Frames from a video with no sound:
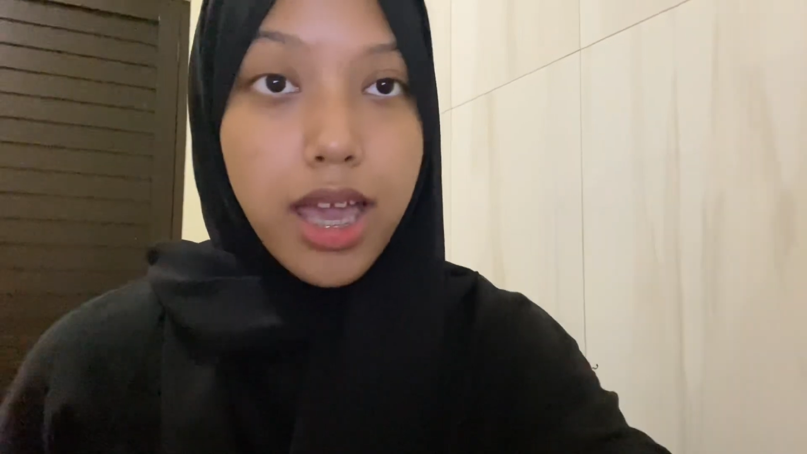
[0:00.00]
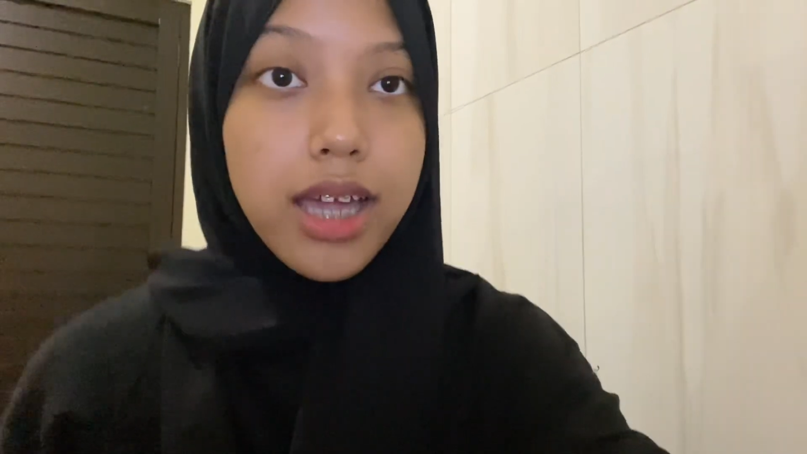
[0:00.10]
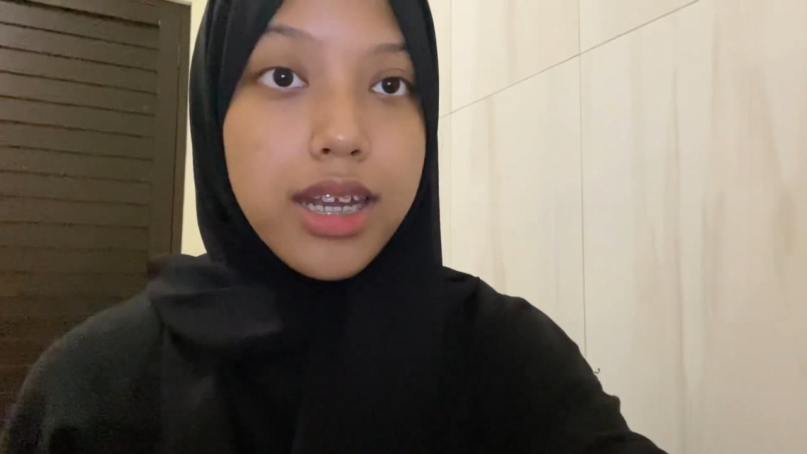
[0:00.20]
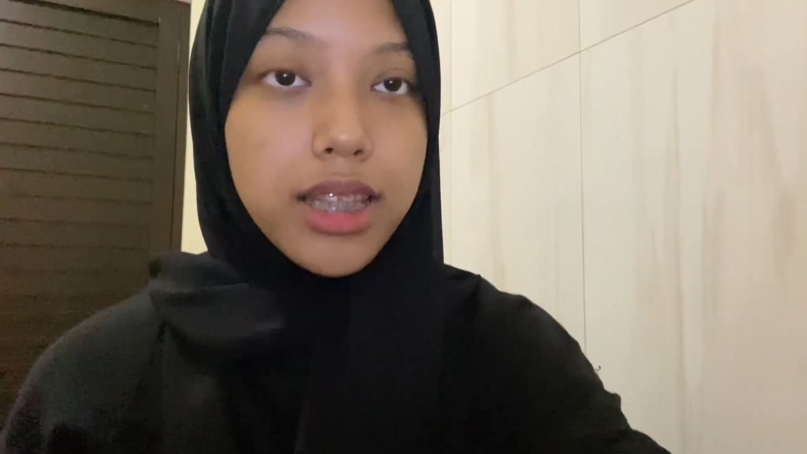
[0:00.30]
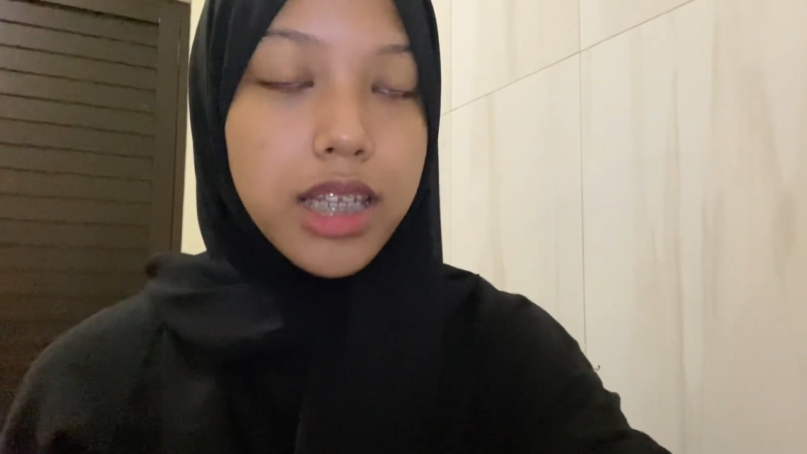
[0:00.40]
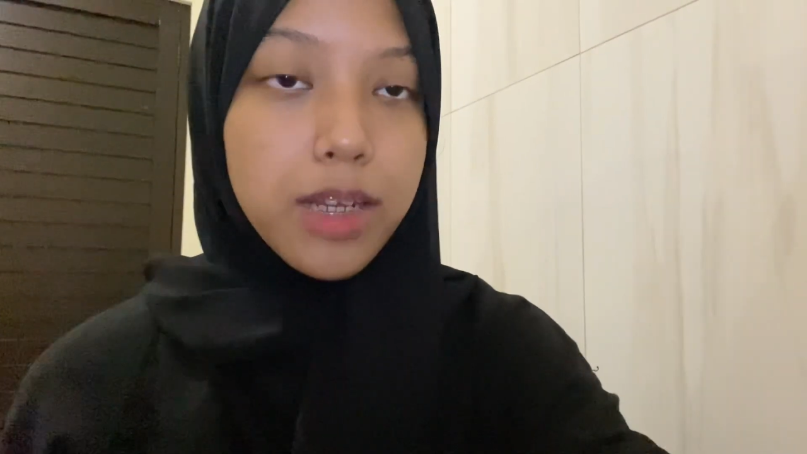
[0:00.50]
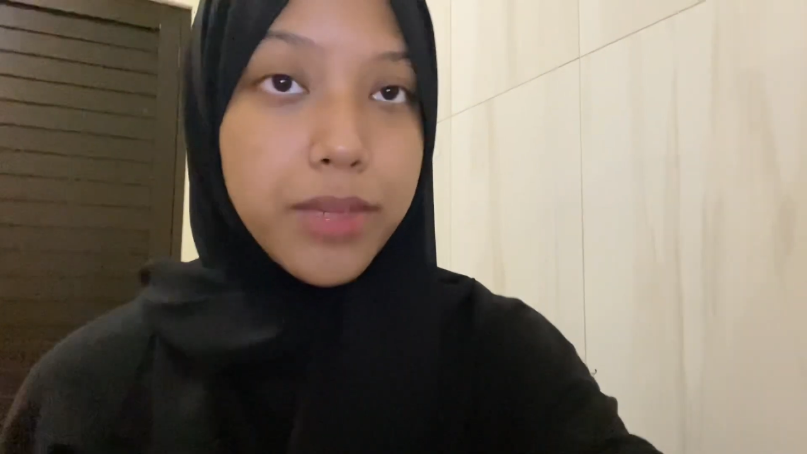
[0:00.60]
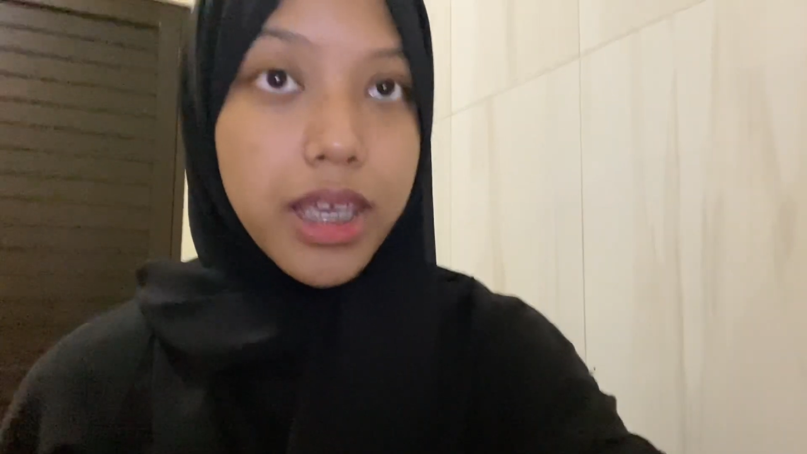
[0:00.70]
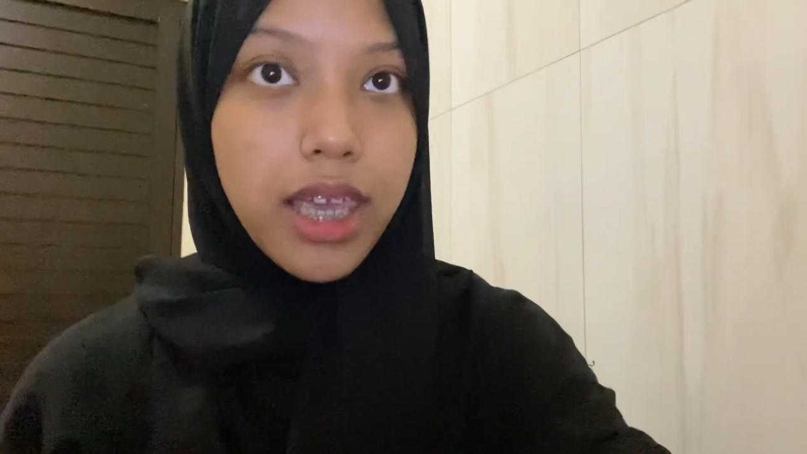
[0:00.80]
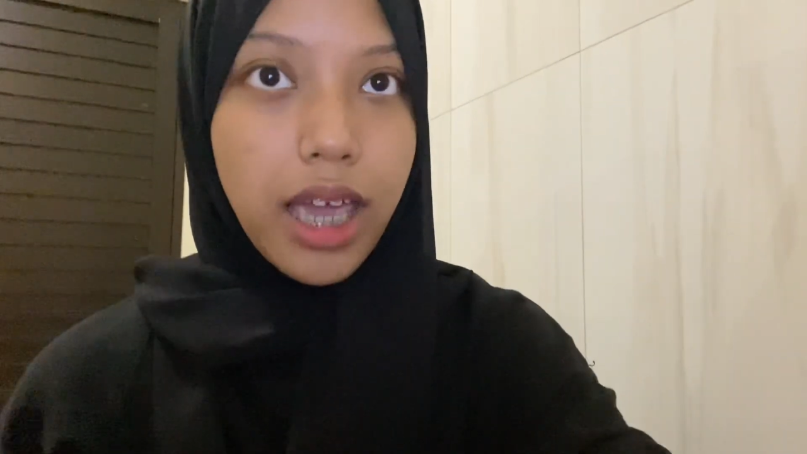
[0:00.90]
Kendati
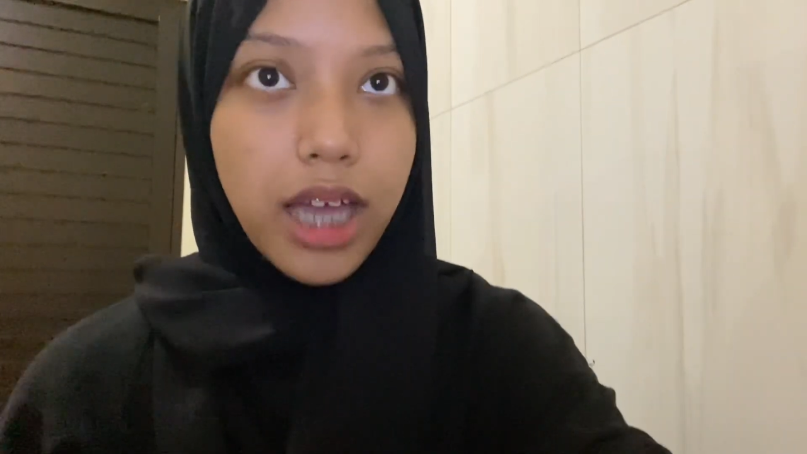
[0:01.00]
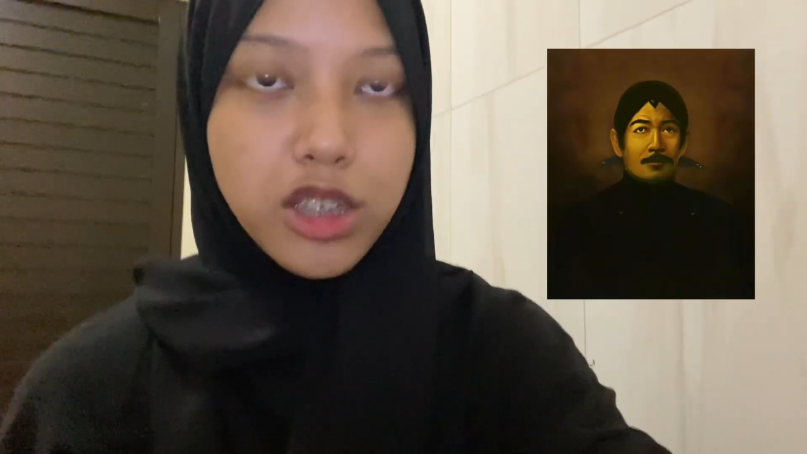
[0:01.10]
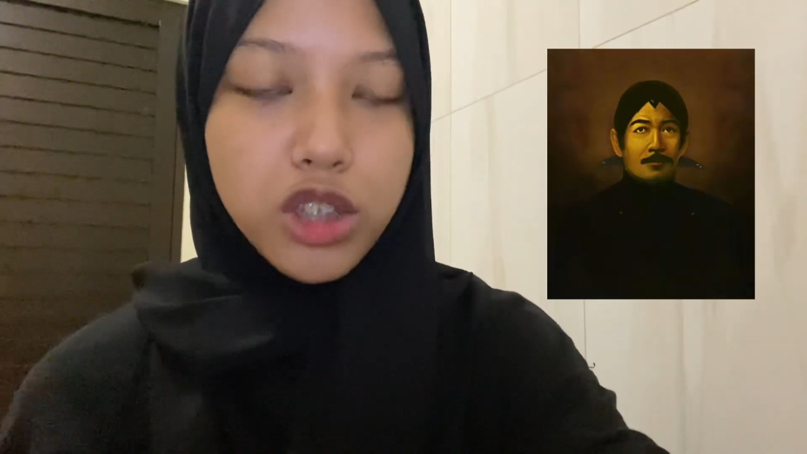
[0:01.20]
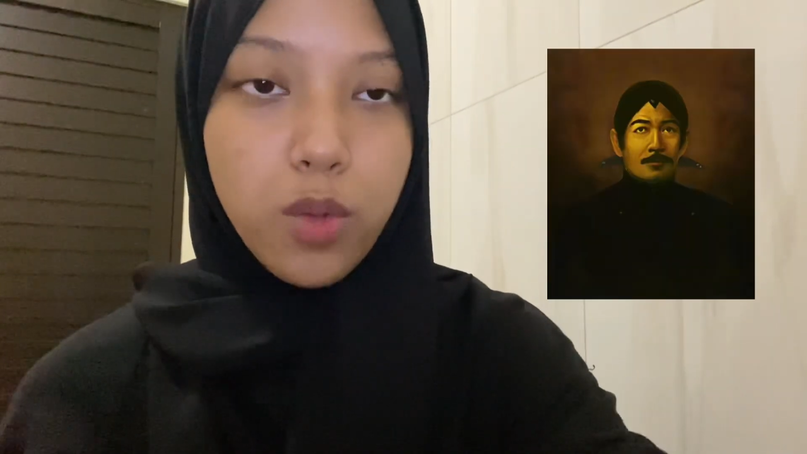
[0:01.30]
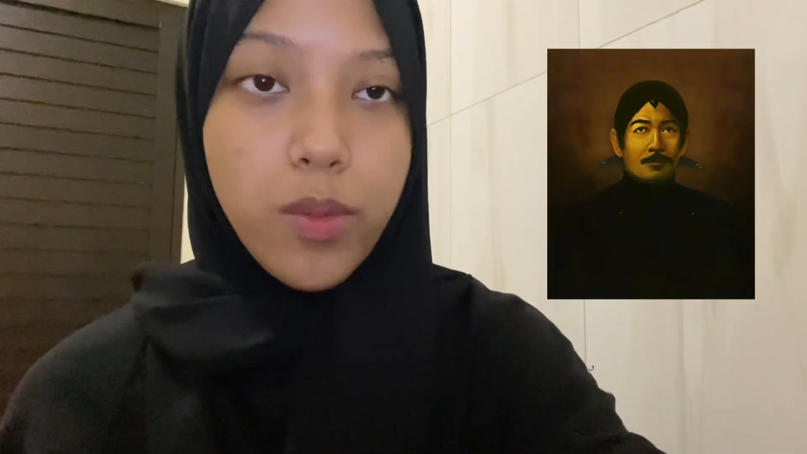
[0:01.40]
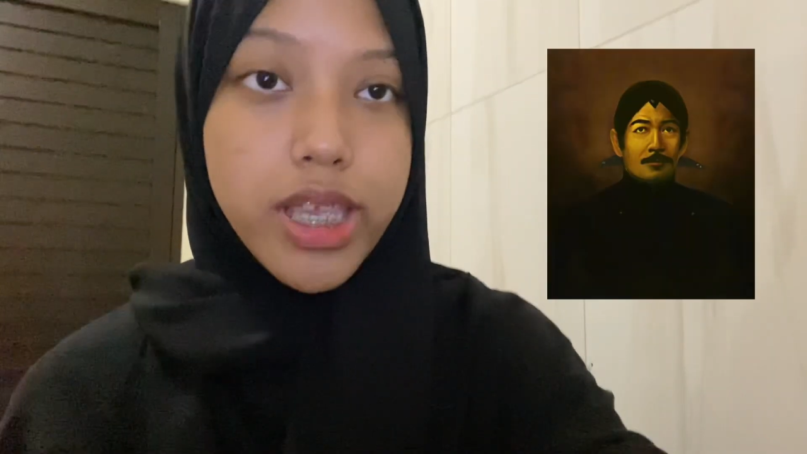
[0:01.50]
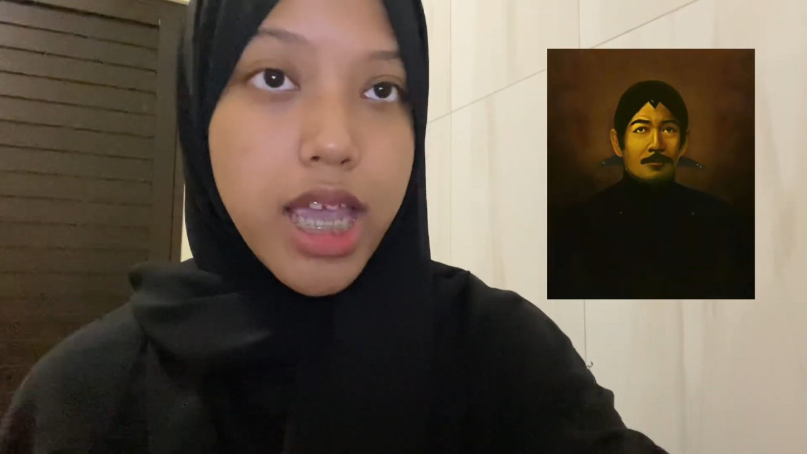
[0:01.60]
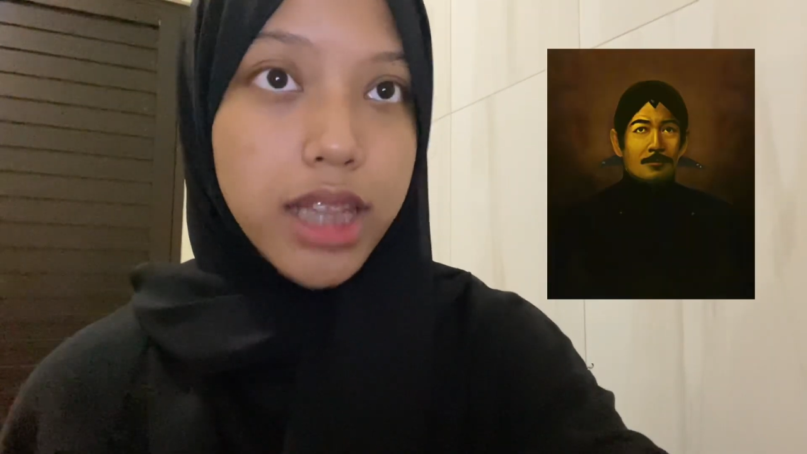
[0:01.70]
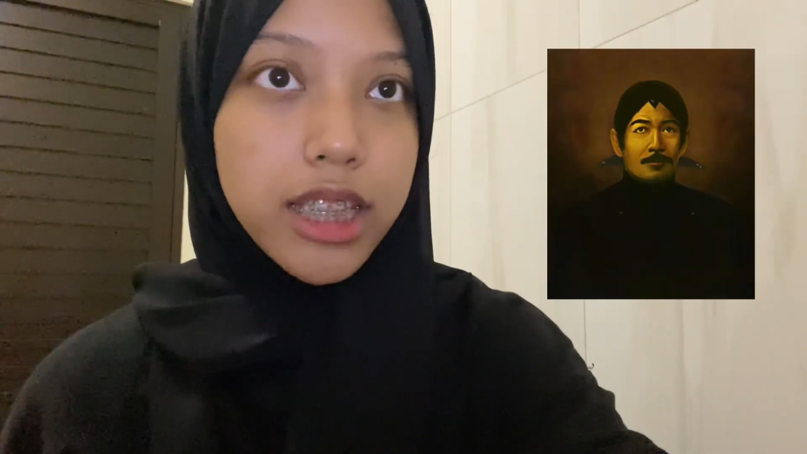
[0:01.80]
demikian, Wijaya